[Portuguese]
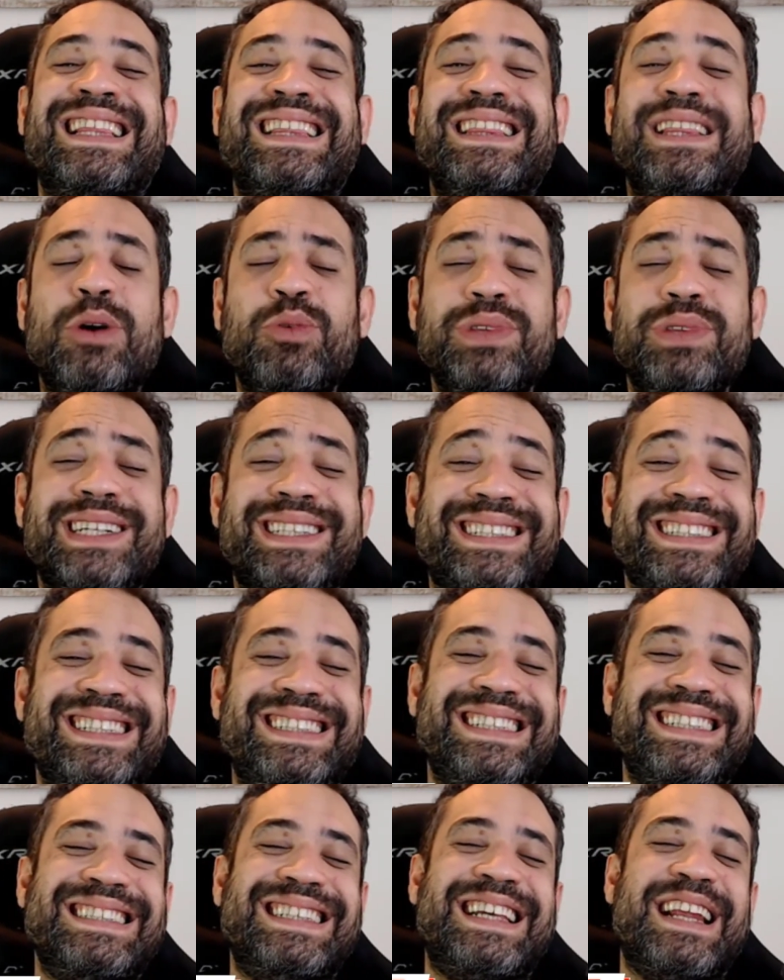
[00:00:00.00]
Não deixe de
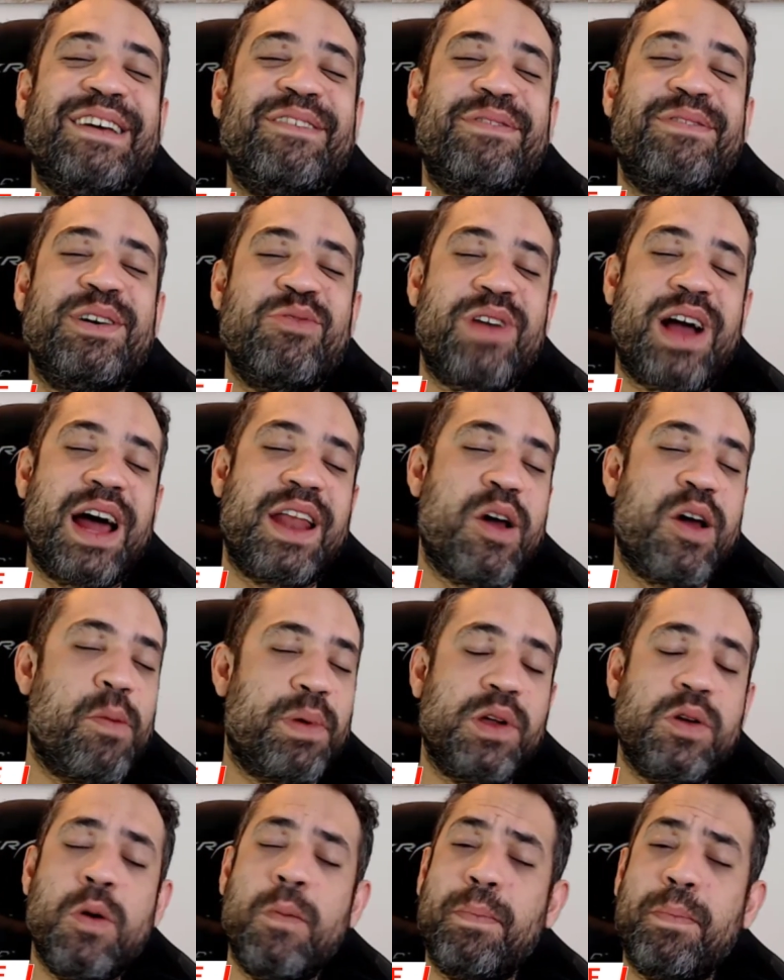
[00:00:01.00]
se inscrever no canal
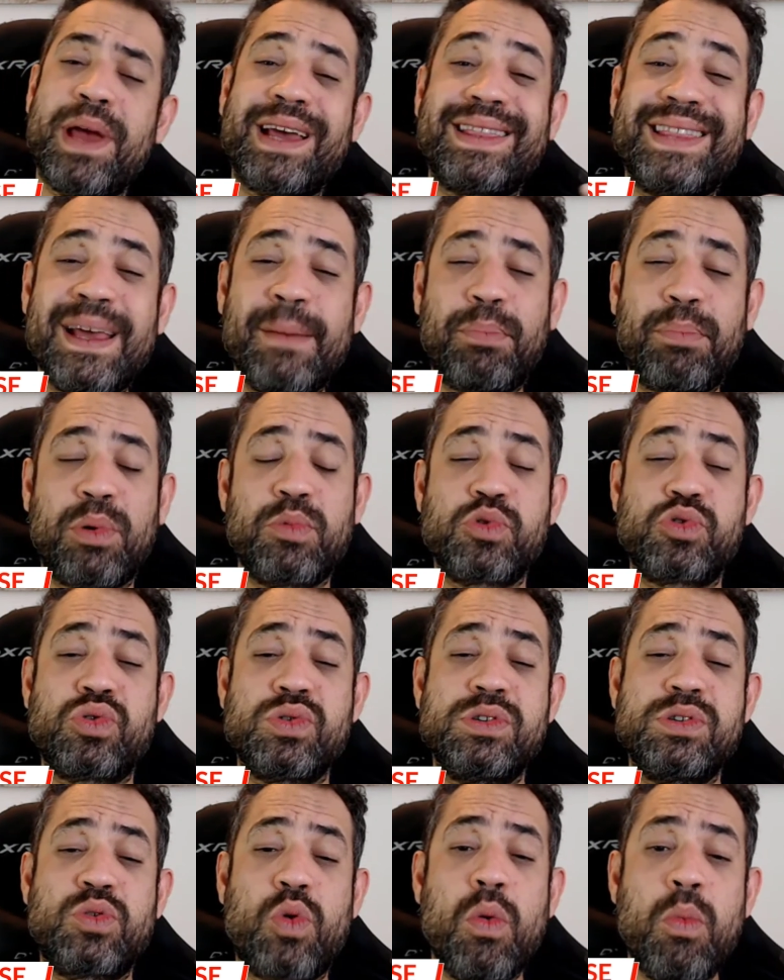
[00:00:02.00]
para não perder
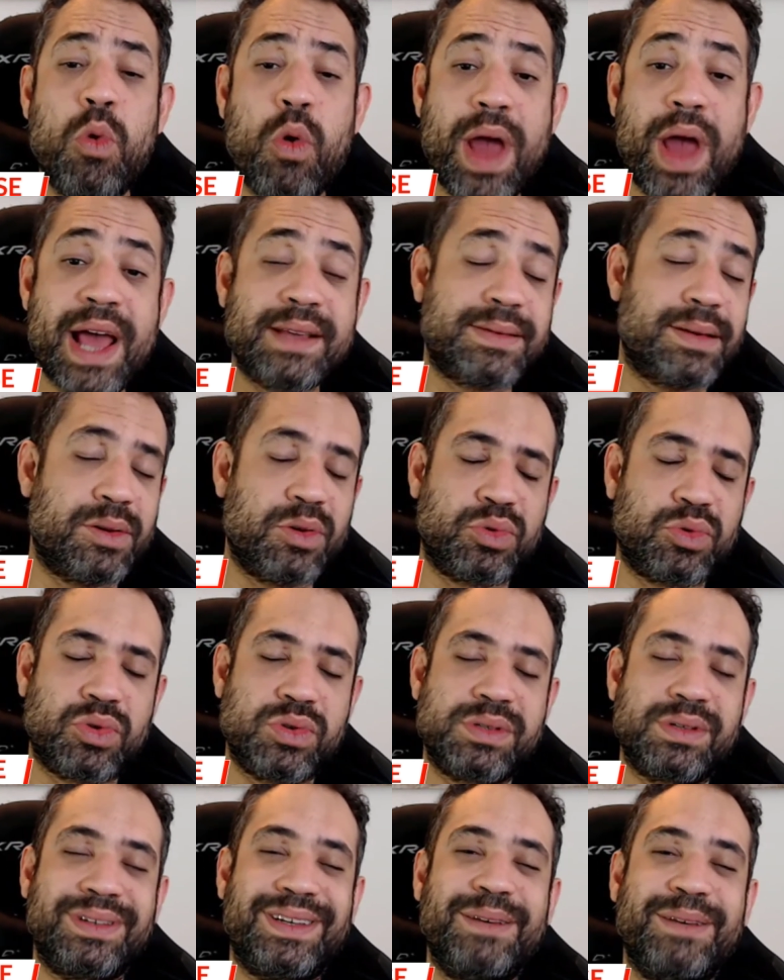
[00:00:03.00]
promoções como essa que eu
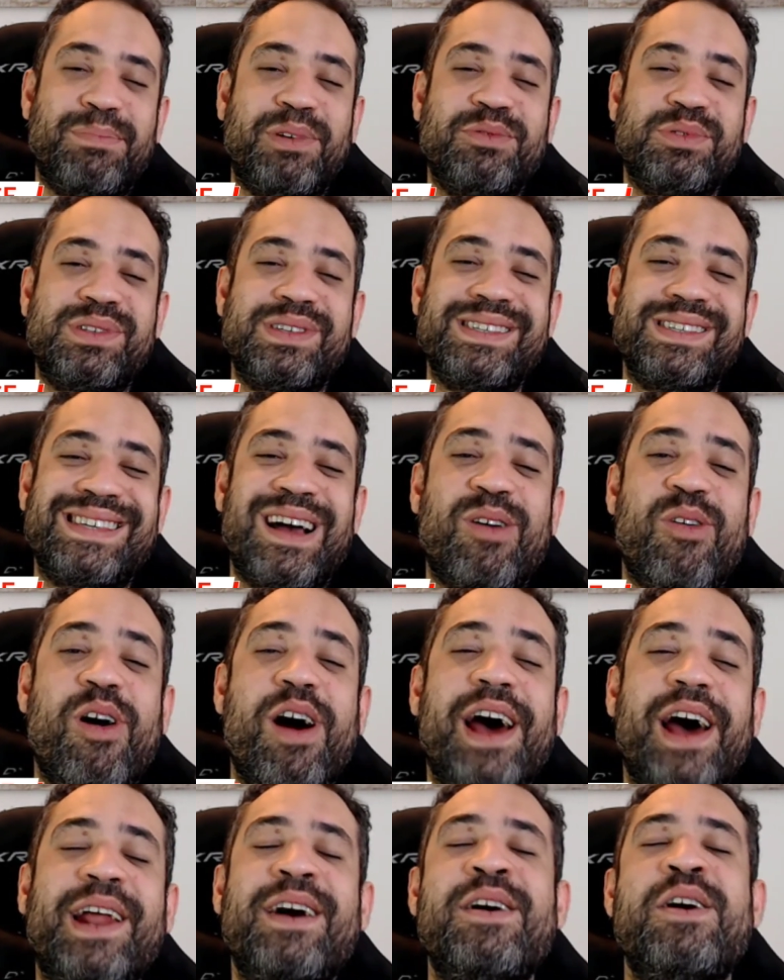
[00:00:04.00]
trouxe aqui para vocês
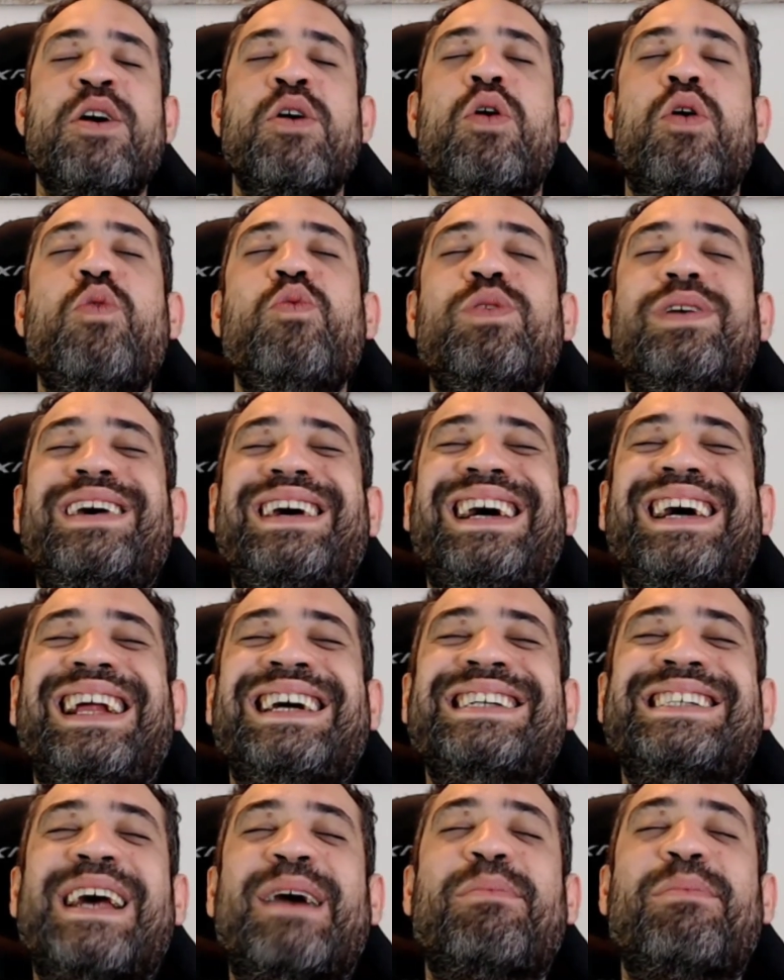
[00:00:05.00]
agora. Um
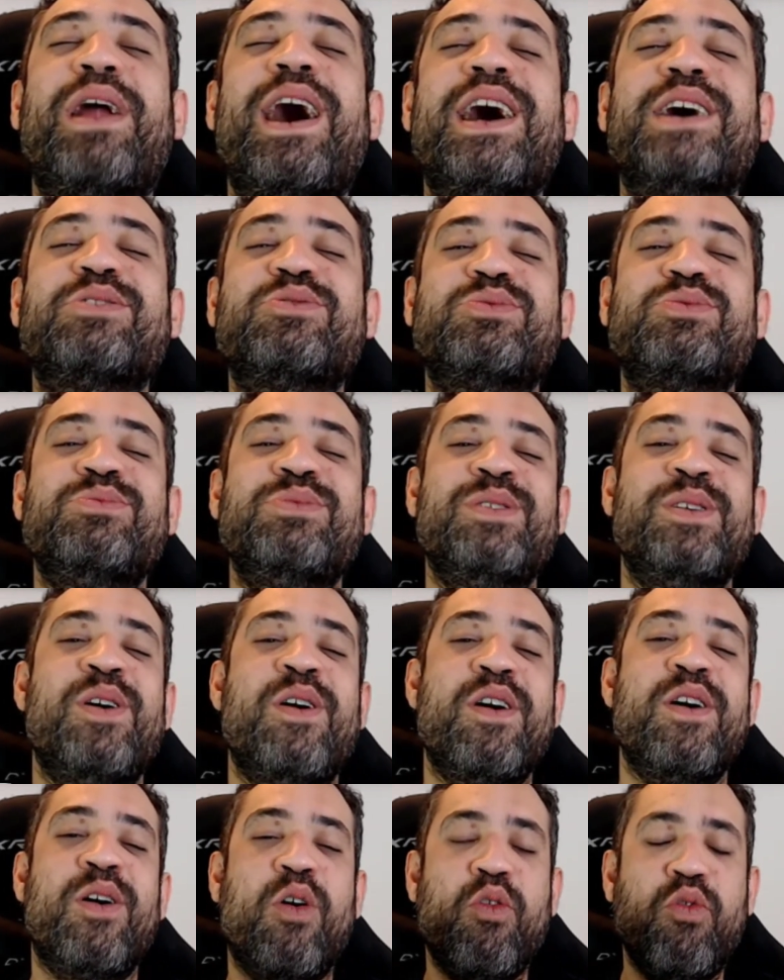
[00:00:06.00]
grande abraço,
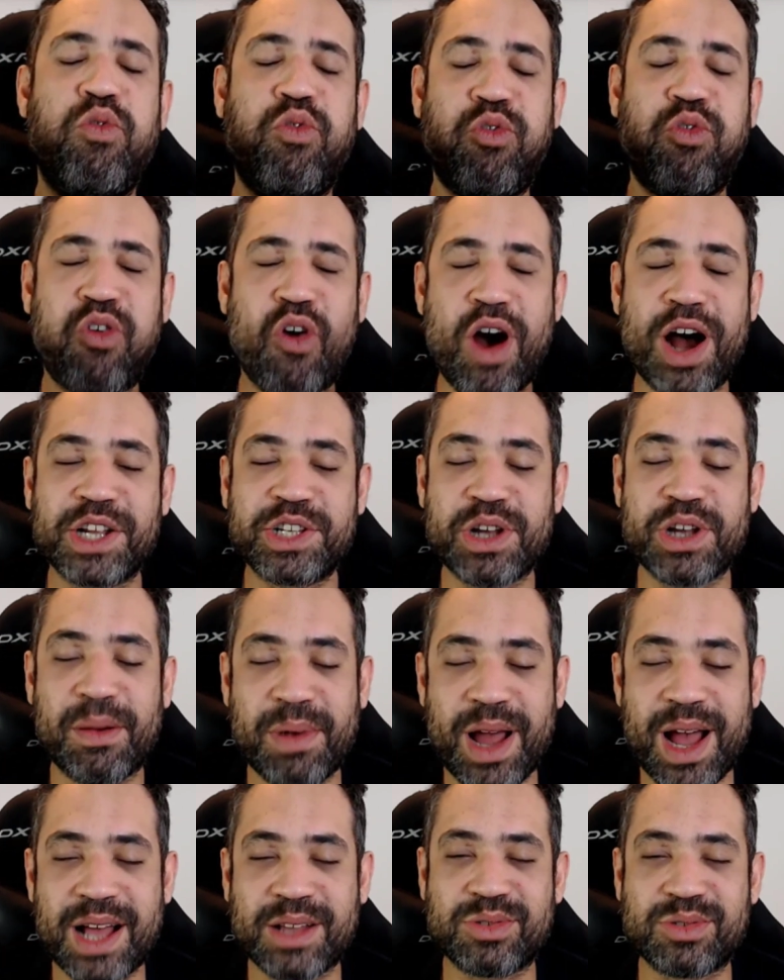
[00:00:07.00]
um forte
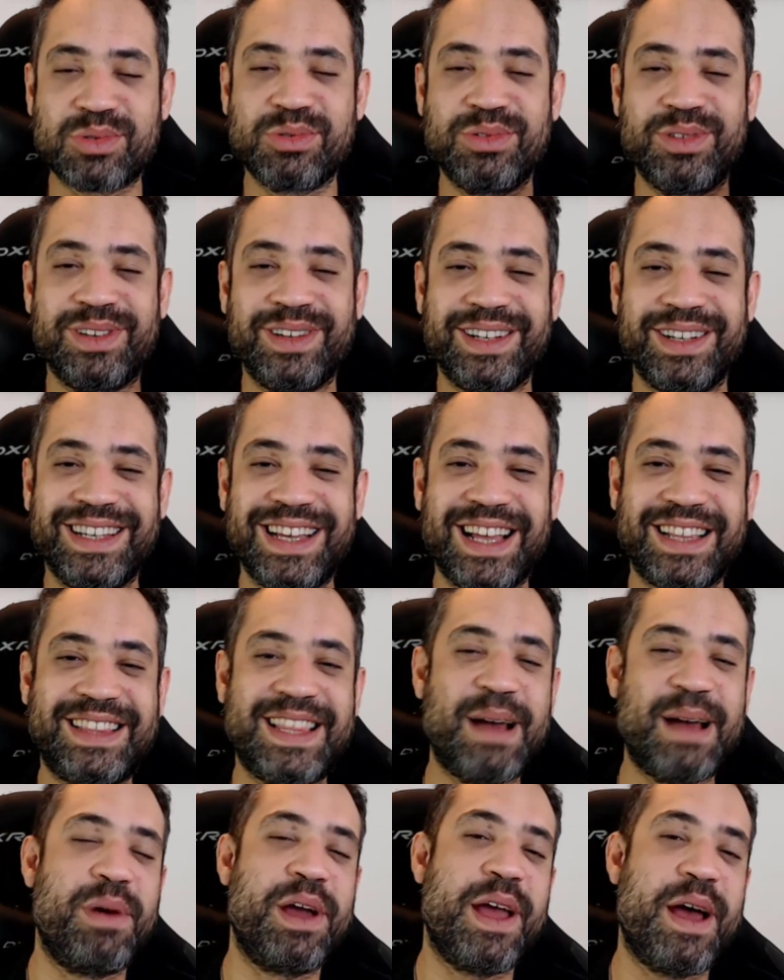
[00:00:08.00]
abraço e
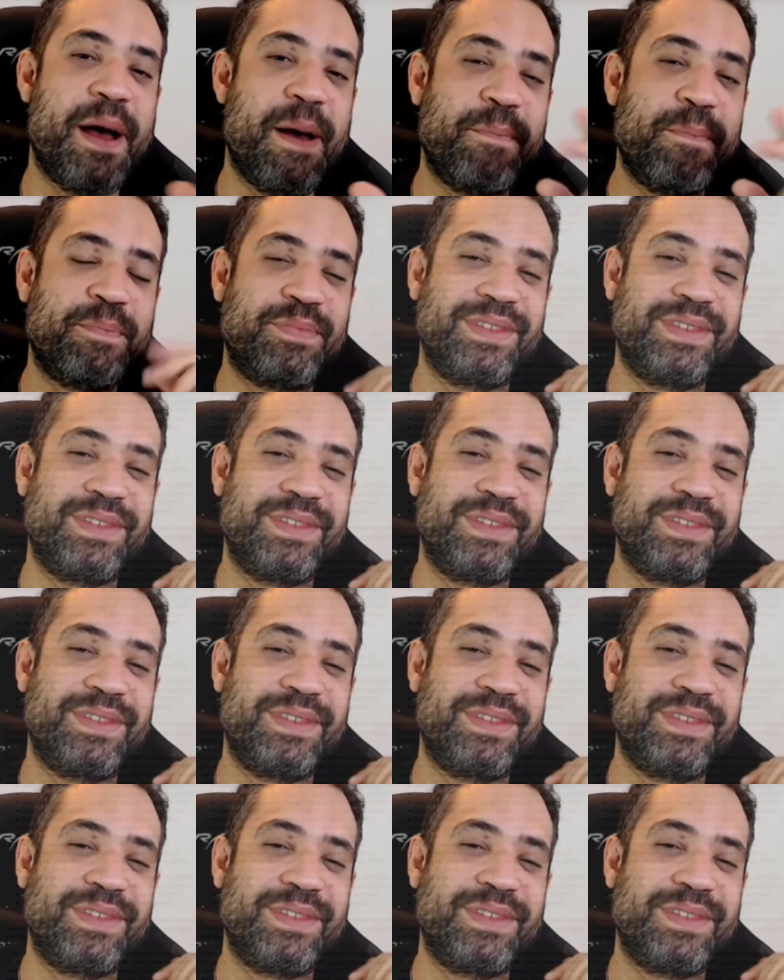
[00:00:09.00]
até amanhã.